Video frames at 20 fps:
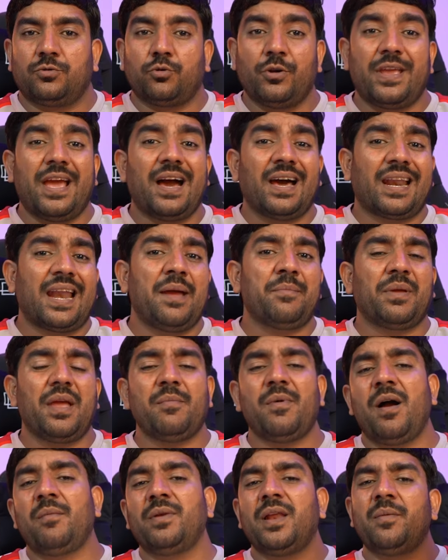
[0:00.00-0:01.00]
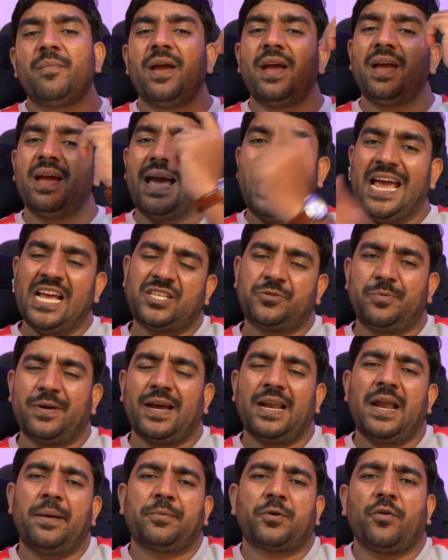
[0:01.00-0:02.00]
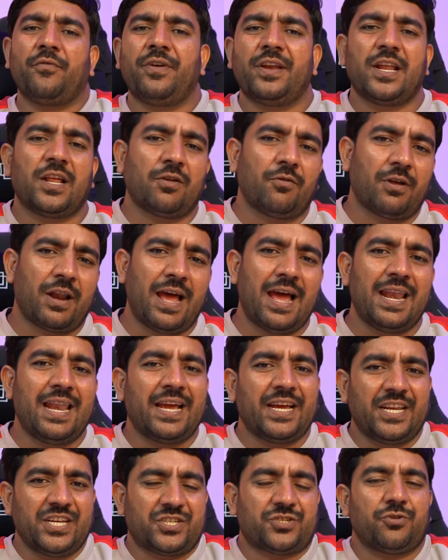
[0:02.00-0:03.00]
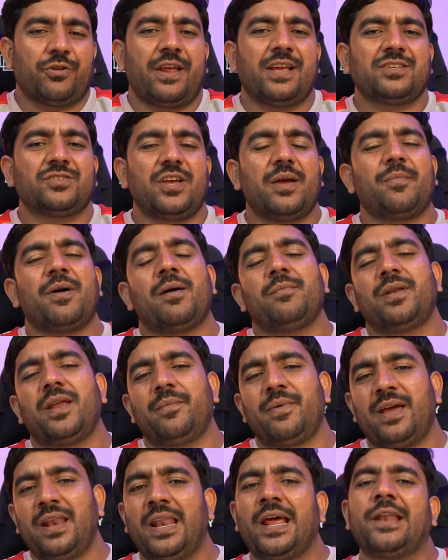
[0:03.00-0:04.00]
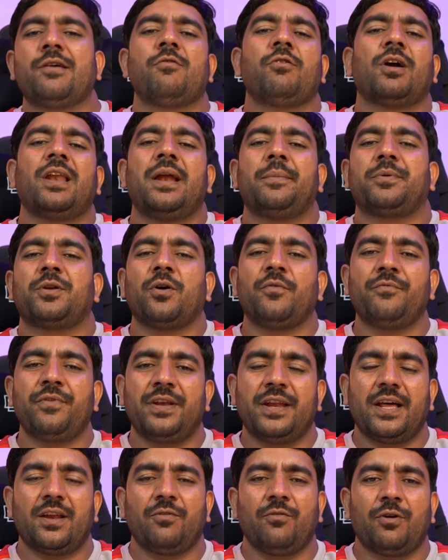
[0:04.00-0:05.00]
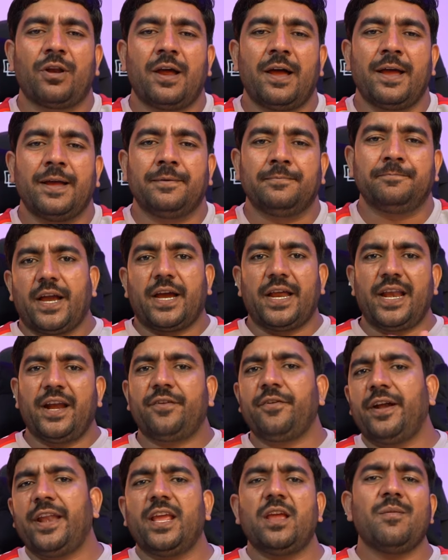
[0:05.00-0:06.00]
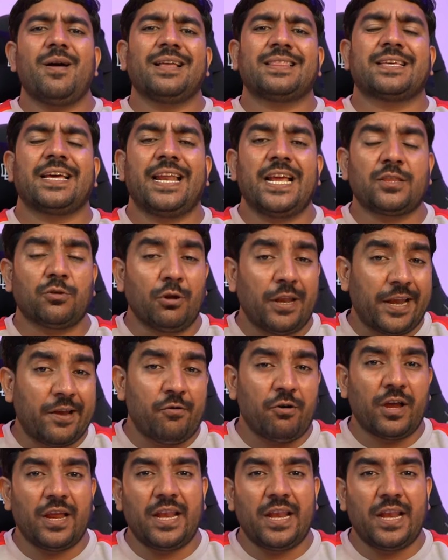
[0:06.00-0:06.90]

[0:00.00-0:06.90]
तो यहाँ रैम के मामले में एचपी का लैपटॉप विनर हो रहा है लेकिन स्टोरेज के मामले में लेनोवो का लैपटॉप विनर हो रहा है कनेक्टिविटी की बात करें तो लेनोवो